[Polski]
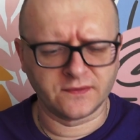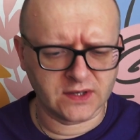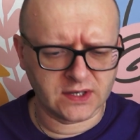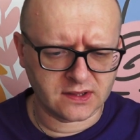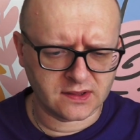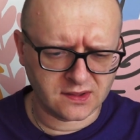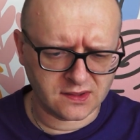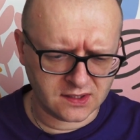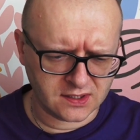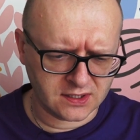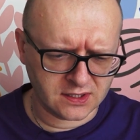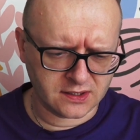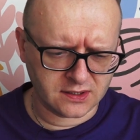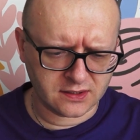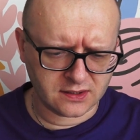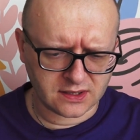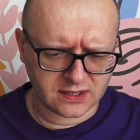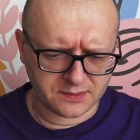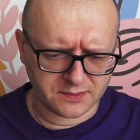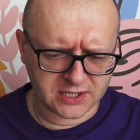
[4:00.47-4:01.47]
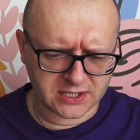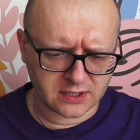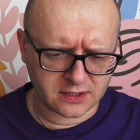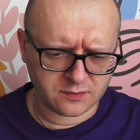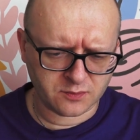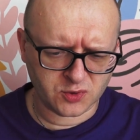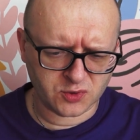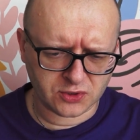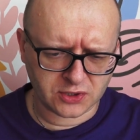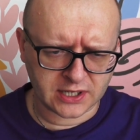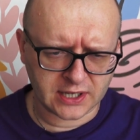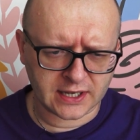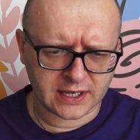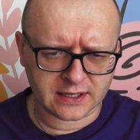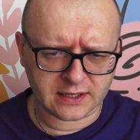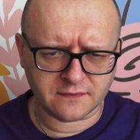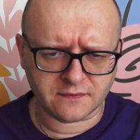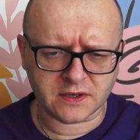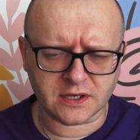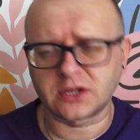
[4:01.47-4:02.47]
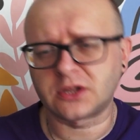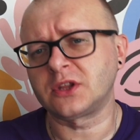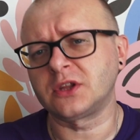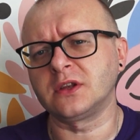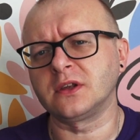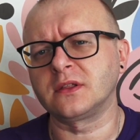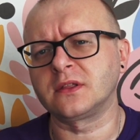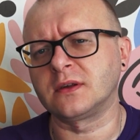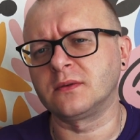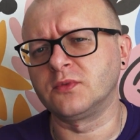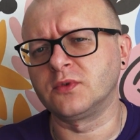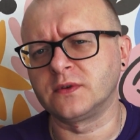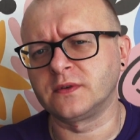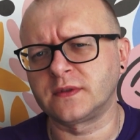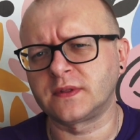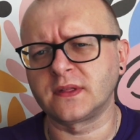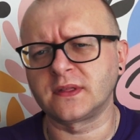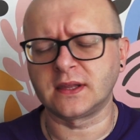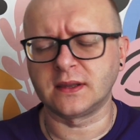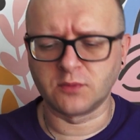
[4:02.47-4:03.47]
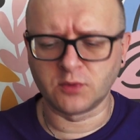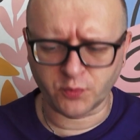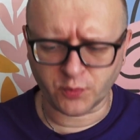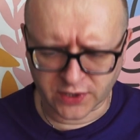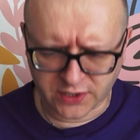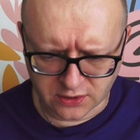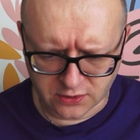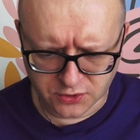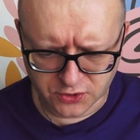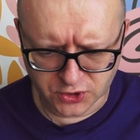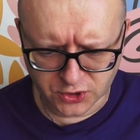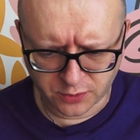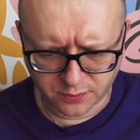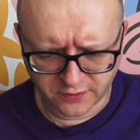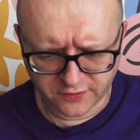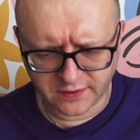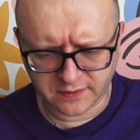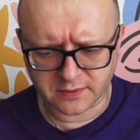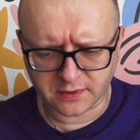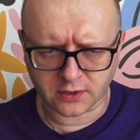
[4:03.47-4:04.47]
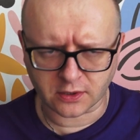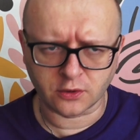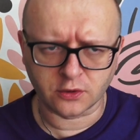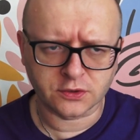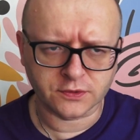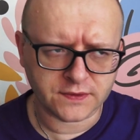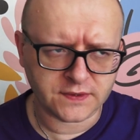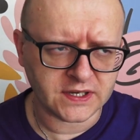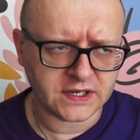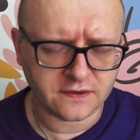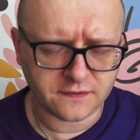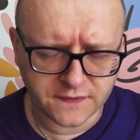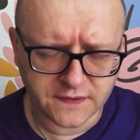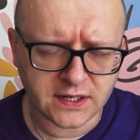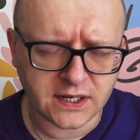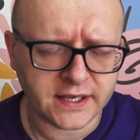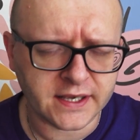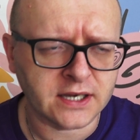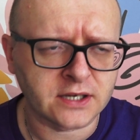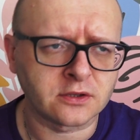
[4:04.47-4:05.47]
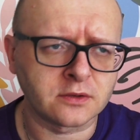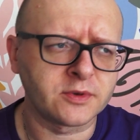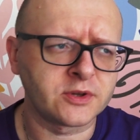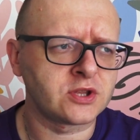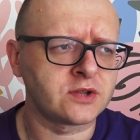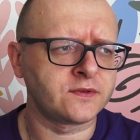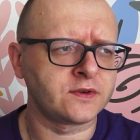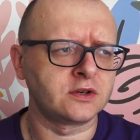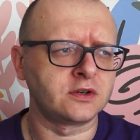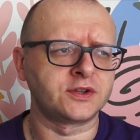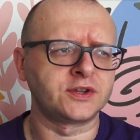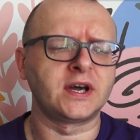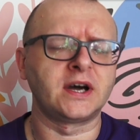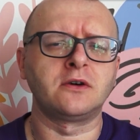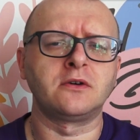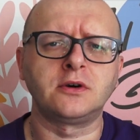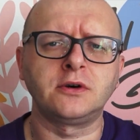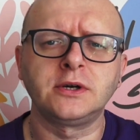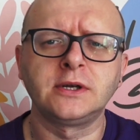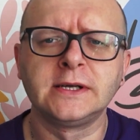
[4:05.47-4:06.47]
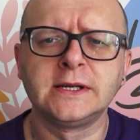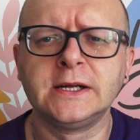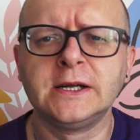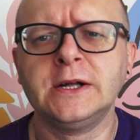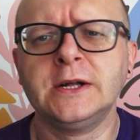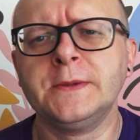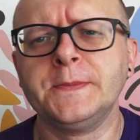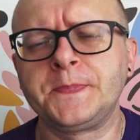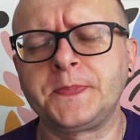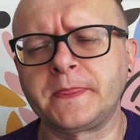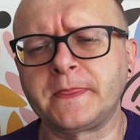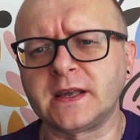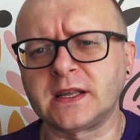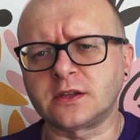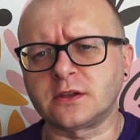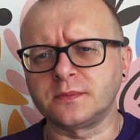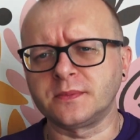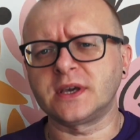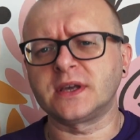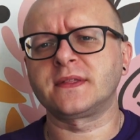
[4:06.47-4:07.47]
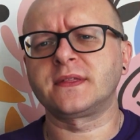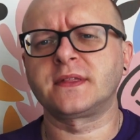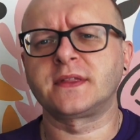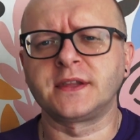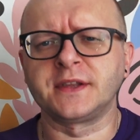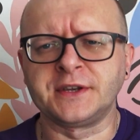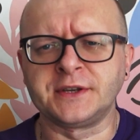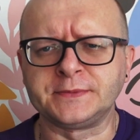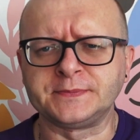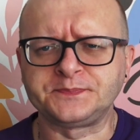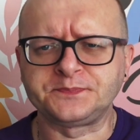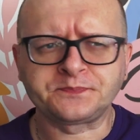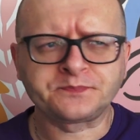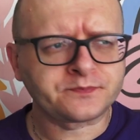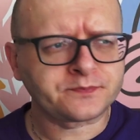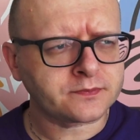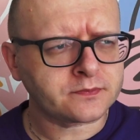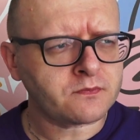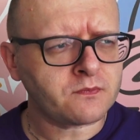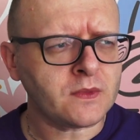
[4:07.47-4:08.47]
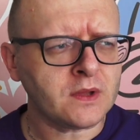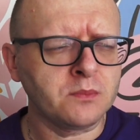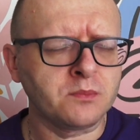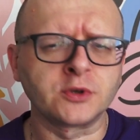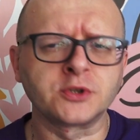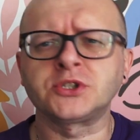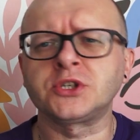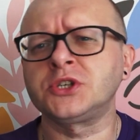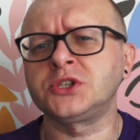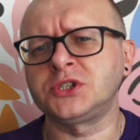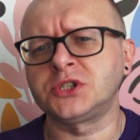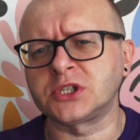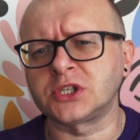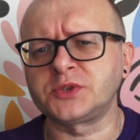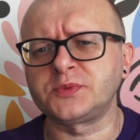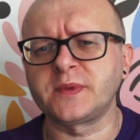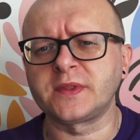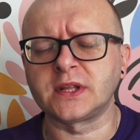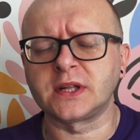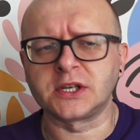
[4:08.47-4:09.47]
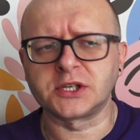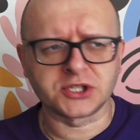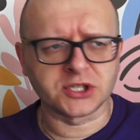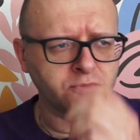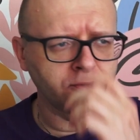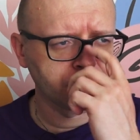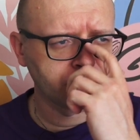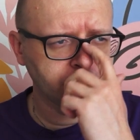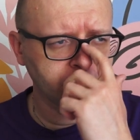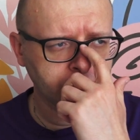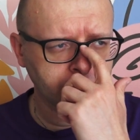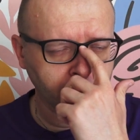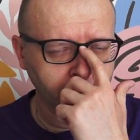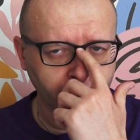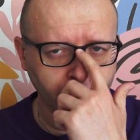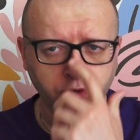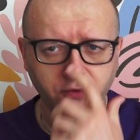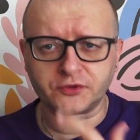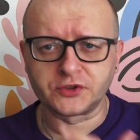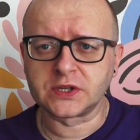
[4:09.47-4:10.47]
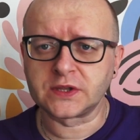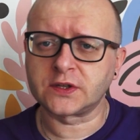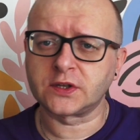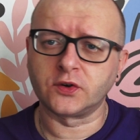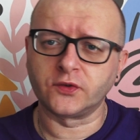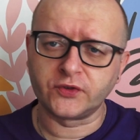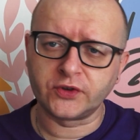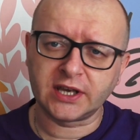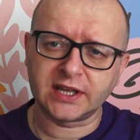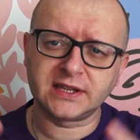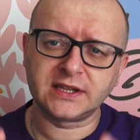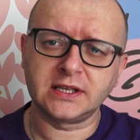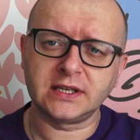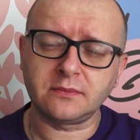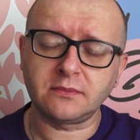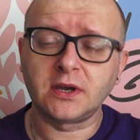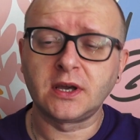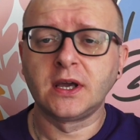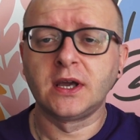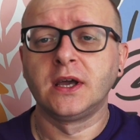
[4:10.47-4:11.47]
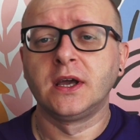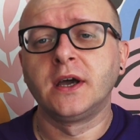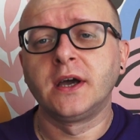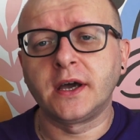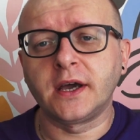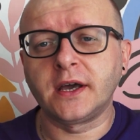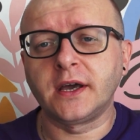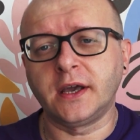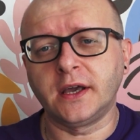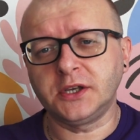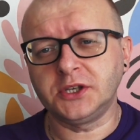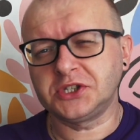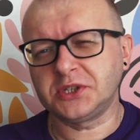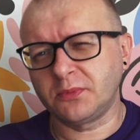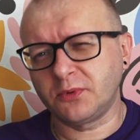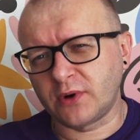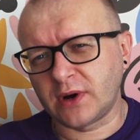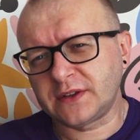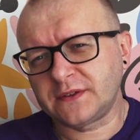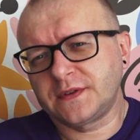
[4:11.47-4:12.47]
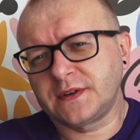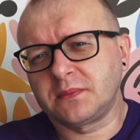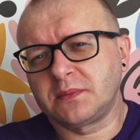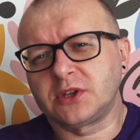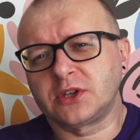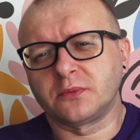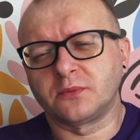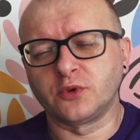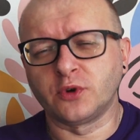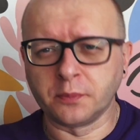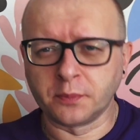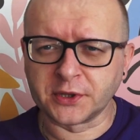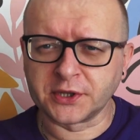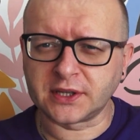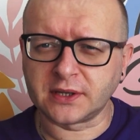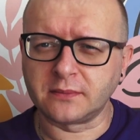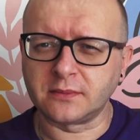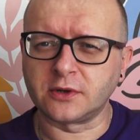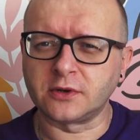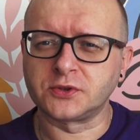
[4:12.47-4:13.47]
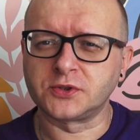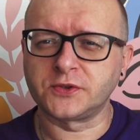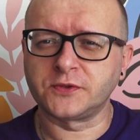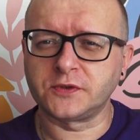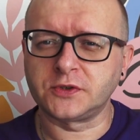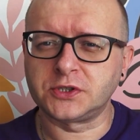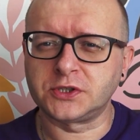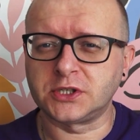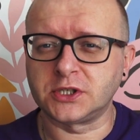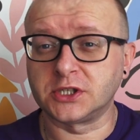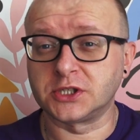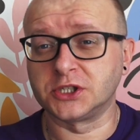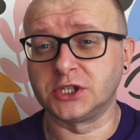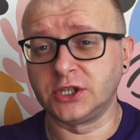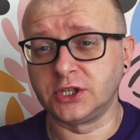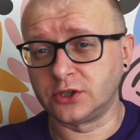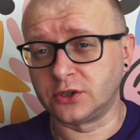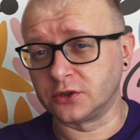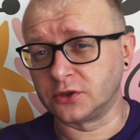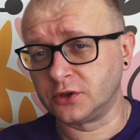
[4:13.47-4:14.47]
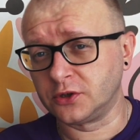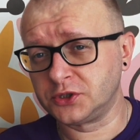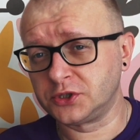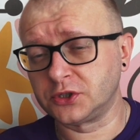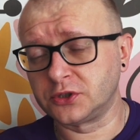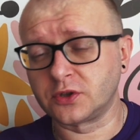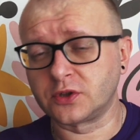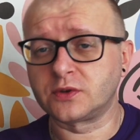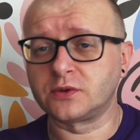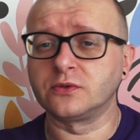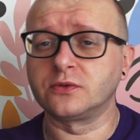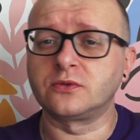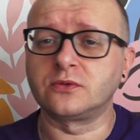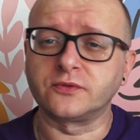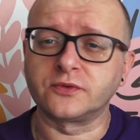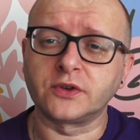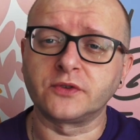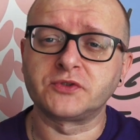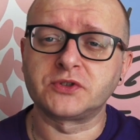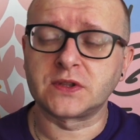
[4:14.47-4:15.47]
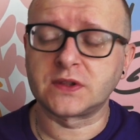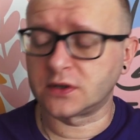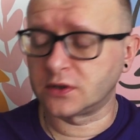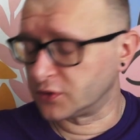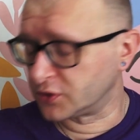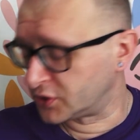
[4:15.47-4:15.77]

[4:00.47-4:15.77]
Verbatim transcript: więc e, sama ta zbiórka i wyjaśnienie systemu płatności opowiem za chwilę, jak to będzie wyglądało. Natomiast po części też mi zależało, żeby to było wszystko w jednym e, i żeby łatwiej mi to było potem, oczywiście, jeżeli to dojdzie do skutków, to wszystko